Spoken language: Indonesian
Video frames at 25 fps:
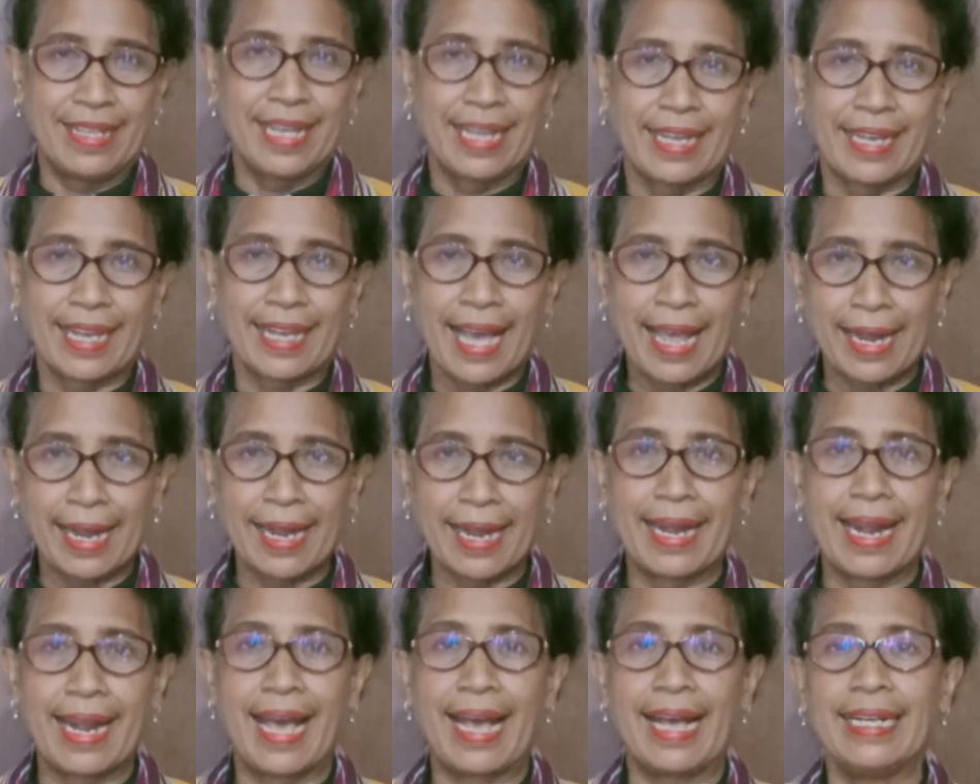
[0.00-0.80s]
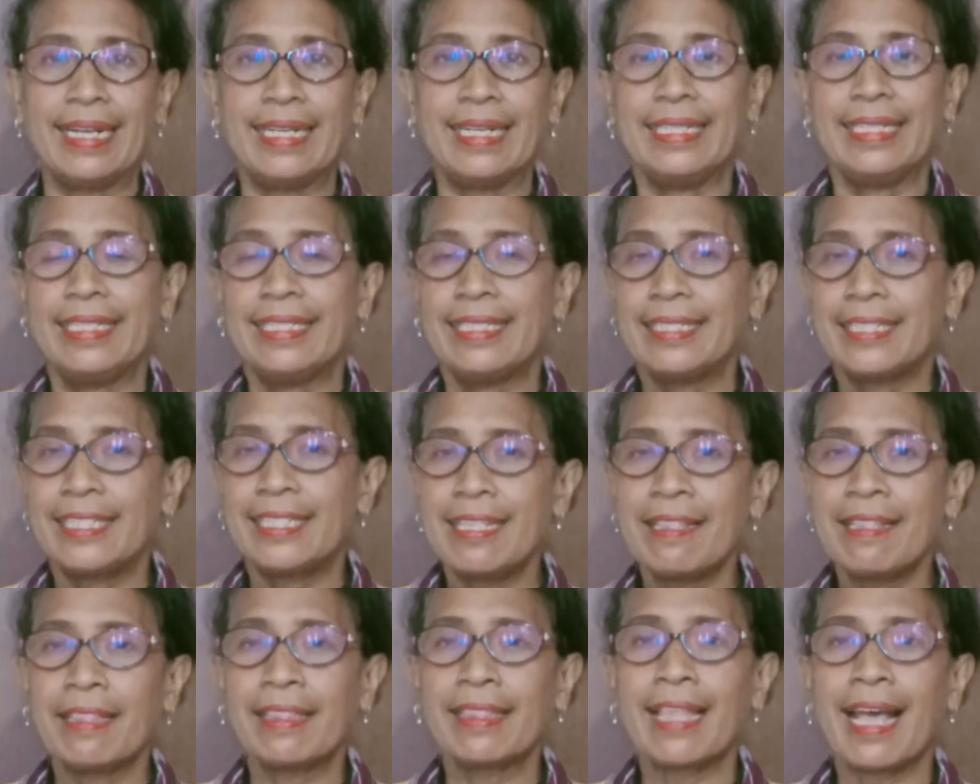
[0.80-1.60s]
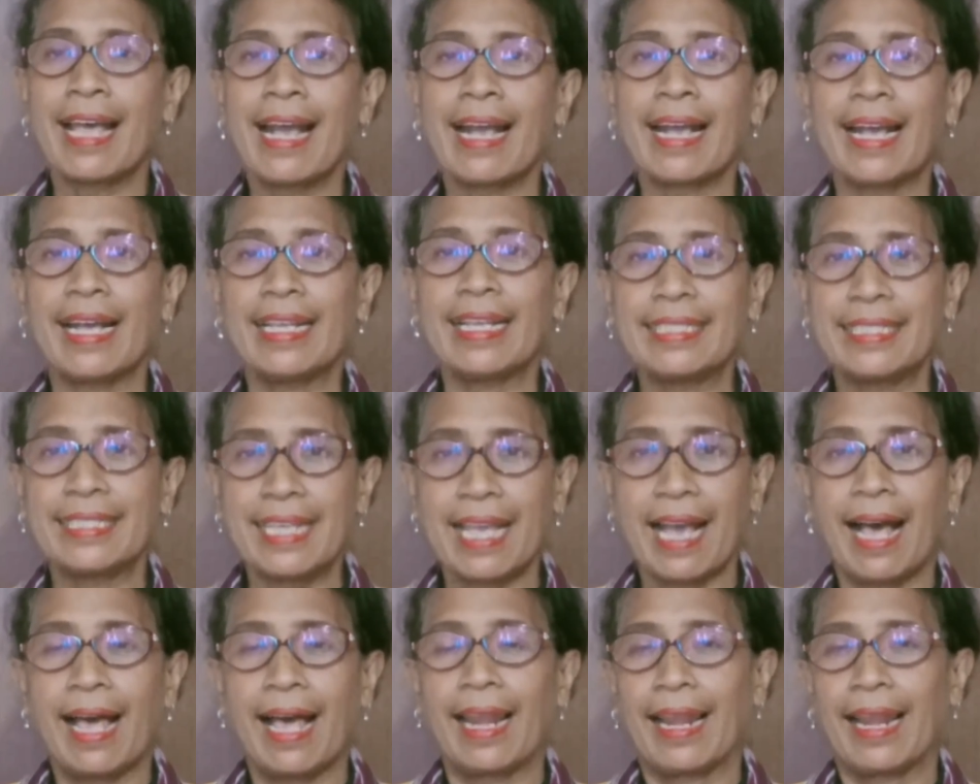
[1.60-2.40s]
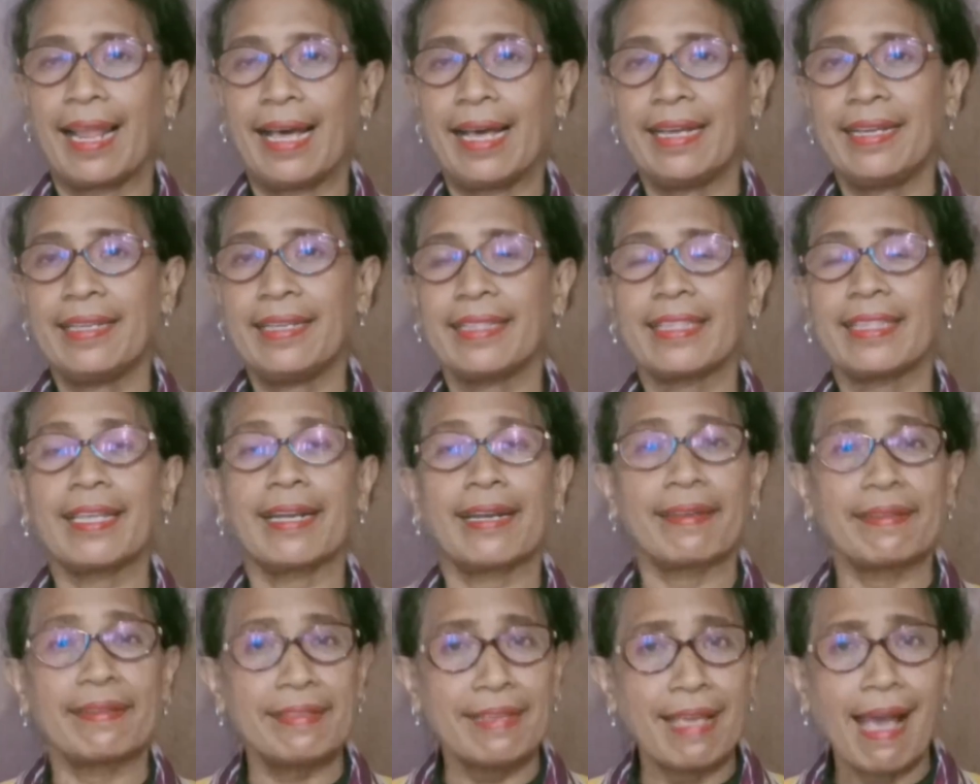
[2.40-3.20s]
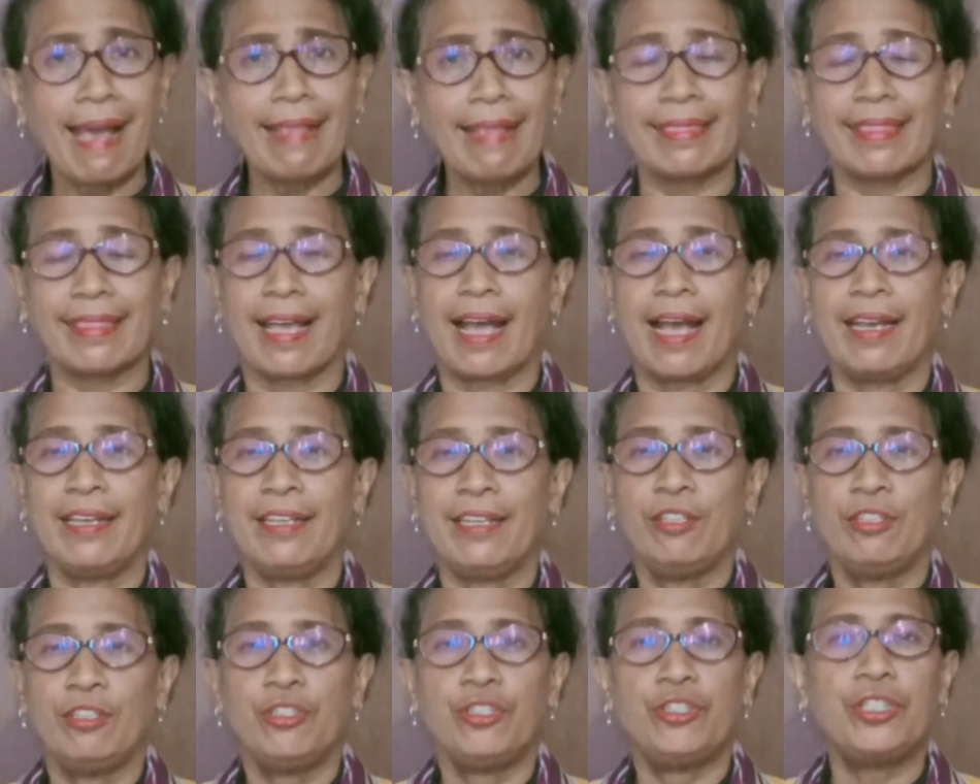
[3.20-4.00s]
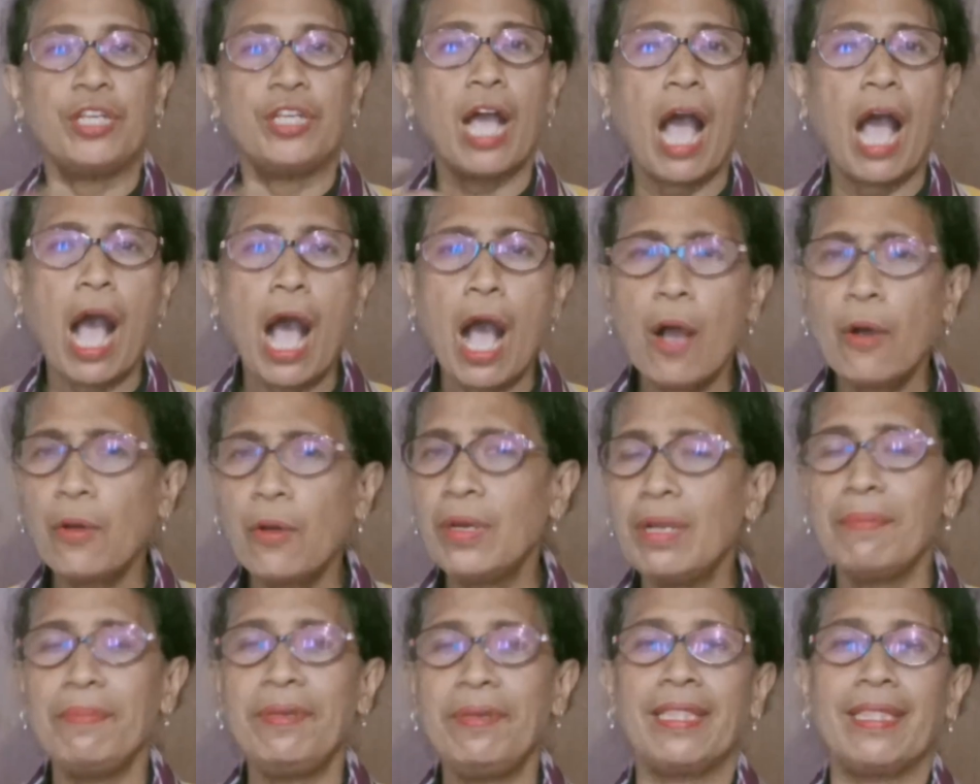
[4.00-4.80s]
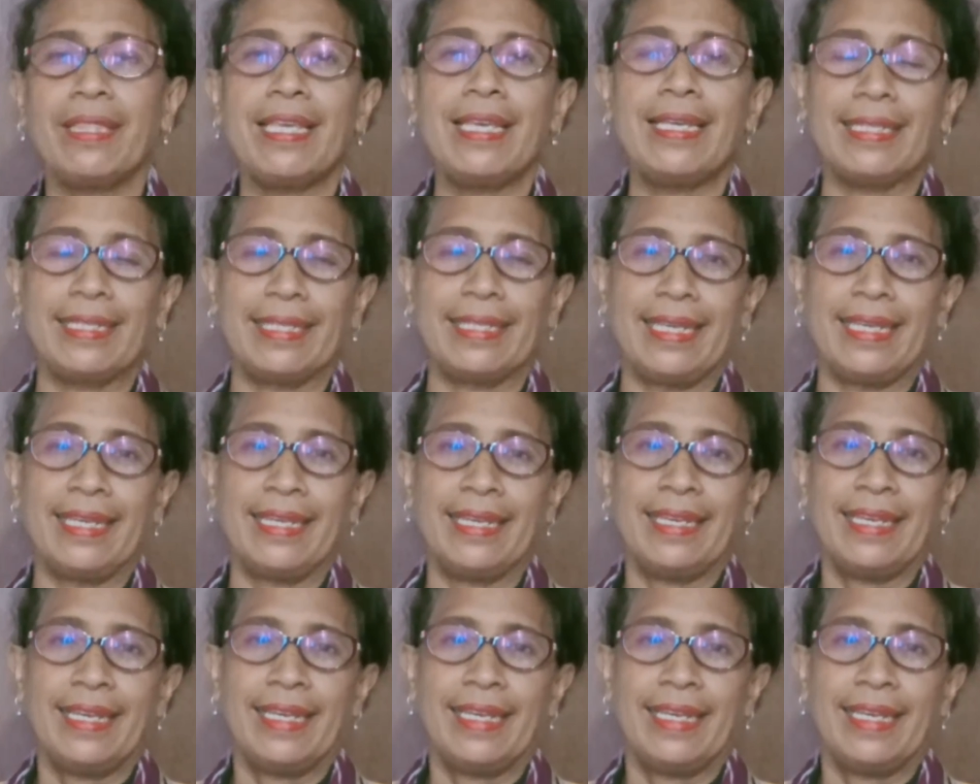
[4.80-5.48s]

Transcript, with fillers: karena cinta kasih Allah ternyata jauh lebih tinggi